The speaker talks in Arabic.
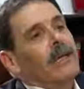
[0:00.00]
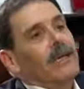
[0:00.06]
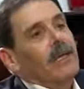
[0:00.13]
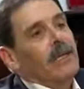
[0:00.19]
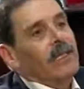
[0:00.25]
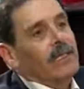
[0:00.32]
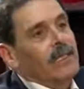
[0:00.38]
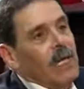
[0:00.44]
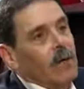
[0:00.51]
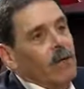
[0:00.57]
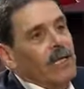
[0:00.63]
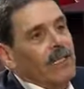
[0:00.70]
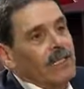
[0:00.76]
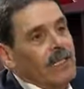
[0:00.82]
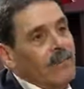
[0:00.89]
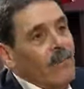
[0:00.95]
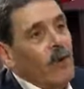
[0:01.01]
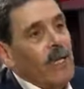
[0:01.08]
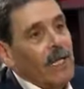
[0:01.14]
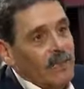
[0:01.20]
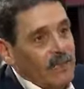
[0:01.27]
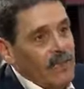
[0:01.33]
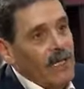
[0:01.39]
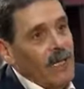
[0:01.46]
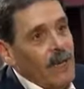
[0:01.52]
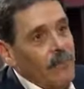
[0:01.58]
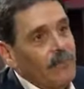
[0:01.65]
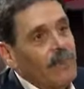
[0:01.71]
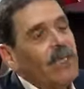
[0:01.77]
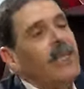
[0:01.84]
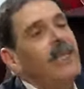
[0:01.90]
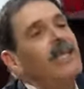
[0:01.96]
الدوله الديمقراطيه
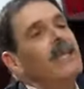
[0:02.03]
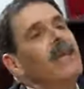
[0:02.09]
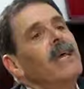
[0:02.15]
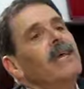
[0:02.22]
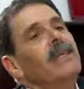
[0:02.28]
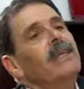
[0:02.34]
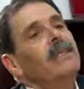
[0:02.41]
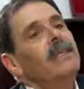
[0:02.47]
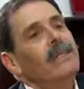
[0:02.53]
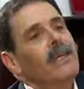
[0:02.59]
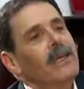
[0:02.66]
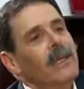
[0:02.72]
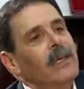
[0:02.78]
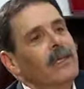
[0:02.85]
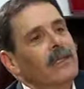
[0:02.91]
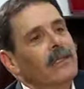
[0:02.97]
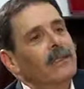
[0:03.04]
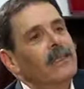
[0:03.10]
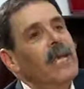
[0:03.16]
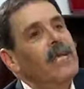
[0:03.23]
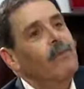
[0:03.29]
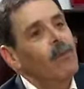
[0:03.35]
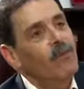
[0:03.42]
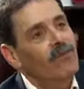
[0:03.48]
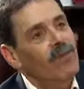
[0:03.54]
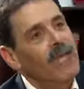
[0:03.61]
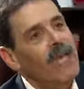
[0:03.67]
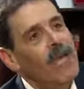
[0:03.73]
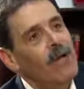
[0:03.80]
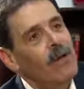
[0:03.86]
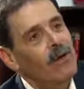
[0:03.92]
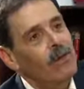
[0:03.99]
هي اللي تنمو
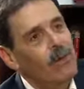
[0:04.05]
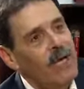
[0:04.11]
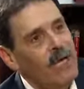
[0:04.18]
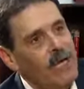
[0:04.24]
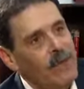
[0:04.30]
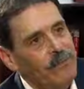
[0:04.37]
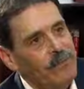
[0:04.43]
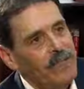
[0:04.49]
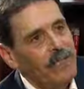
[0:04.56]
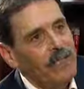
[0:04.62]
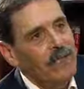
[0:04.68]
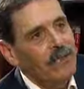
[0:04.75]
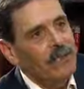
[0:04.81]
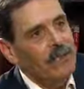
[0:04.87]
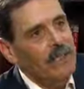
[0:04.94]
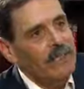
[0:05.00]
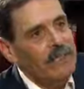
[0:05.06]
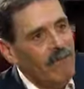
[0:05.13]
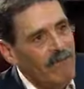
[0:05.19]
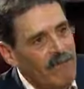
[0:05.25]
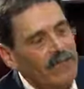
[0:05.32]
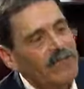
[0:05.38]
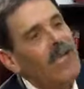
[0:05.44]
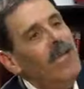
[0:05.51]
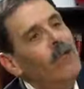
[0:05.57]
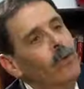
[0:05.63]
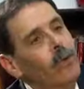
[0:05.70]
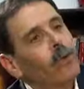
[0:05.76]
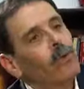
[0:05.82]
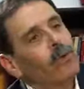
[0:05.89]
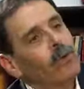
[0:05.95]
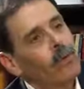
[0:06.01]
فيها وتتفتح
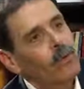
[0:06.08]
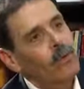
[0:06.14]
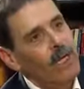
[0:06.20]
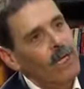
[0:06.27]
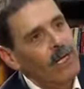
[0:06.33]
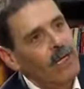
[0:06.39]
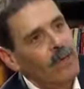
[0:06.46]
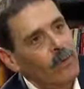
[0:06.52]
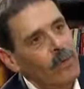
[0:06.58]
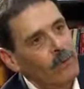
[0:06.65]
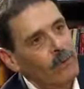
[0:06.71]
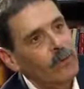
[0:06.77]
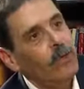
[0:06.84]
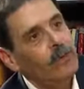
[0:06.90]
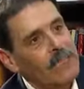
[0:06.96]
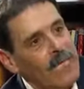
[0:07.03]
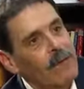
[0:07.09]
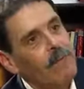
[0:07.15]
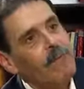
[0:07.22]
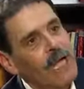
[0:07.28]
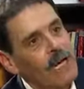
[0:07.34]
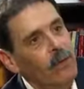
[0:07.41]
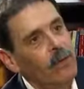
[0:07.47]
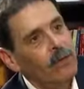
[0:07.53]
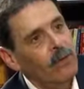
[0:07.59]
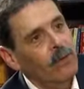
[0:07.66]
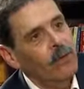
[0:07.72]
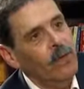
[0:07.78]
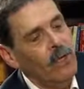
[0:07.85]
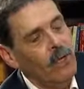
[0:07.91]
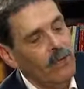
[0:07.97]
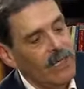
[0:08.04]
الحقوق وتحترم
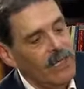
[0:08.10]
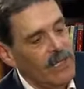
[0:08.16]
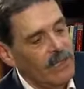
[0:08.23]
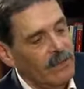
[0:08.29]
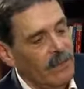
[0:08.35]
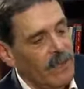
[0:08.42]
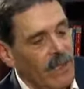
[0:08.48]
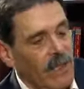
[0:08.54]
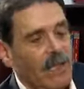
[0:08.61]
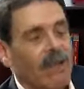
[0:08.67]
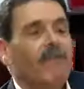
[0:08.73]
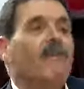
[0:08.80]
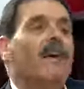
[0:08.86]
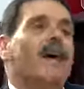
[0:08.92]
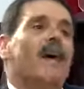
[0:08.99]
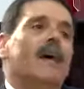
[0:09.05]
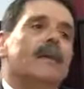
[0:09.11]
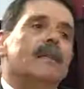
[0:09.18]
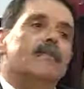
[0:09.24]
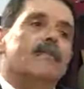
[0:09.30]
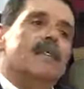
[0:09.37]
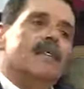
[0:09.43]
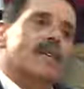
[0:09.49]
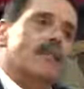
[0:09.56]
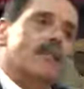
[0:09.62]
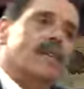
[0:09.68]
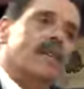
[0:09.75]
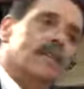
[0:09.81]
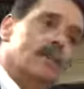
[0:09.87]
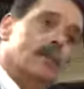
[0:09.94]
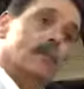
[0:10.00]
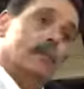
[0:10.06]
الحقوق والحريات فدمجنا
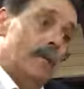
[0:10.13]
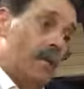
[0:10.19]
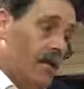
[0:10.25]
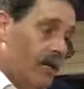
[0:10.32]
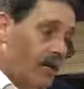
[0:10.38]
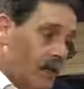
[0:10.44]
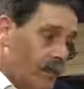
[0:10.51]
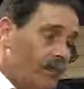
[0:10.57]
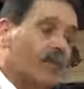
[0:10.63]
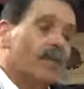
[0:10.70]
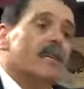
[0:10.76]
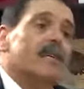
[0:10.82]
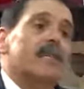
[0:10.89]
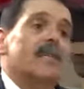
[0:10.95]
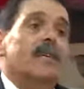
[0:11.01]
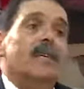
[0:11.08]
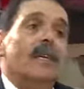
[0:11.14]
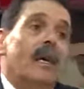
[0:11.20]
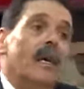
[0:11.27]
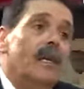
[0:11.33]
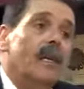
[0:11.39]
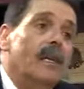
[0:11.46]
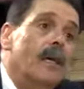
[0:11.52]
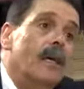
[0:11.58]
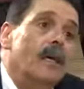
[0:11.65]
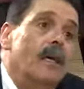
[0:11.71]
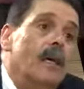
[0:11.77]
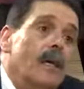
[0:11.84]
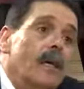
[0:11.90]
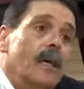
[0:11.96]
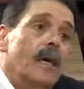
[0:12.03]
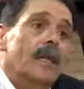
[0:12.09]
بيناتهم لكن صحيح انا
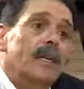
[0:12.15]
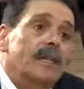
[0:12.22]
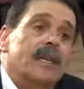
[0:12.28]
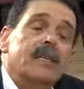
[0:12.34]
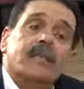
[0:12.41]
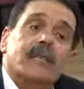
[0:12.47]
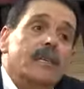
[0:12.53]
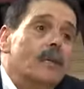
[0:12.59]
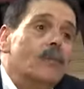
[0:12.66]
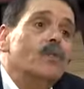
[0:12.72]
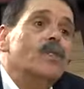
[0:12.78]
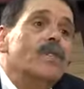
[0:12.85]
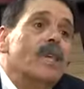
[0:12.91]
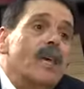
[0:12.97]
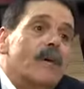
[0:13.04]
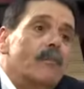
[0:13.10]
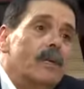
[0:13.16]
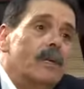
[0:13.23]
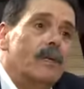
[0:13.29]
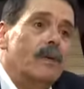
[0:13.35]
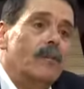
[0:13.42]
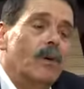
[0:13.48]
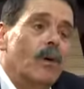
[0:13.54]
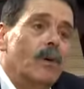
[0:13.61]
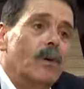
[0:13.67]
انا شخصيا مستاء من